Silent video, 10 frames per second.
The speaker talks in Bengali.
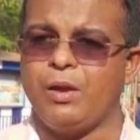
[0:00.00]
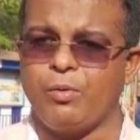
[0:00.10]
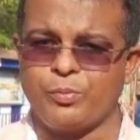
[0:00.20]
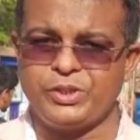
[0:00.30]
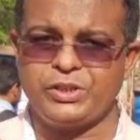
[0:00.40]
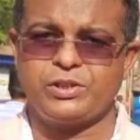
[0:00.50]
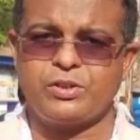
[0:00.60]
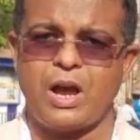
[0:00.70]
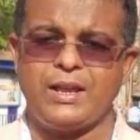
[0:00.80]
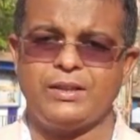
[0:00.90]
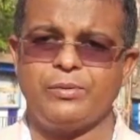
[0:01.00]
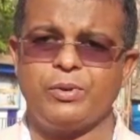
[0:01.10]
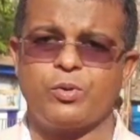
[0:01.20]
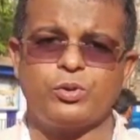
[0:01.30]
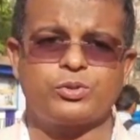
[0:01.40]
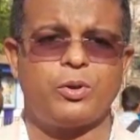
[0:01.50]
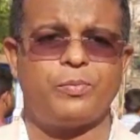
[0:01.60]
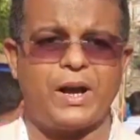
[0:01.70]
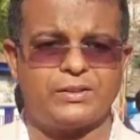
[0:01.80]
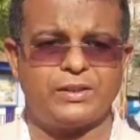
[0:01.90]
এবং বিশিষ্ট আইনজীবী কৌস্তব
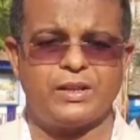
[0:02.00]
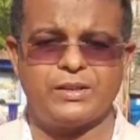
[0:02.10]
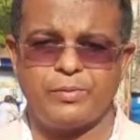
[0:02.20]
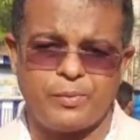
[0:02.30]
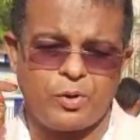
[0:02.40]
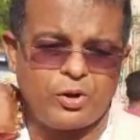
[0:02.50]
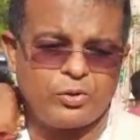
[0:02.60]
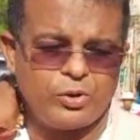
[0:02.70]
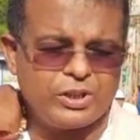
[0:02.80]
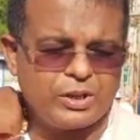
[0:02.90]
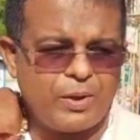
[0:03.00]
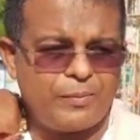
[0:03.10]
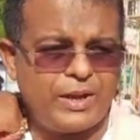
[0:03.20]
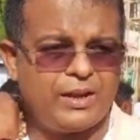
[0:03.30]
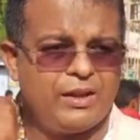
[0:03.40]
বাগচিকে যেভাবে অনৈতিকভাবে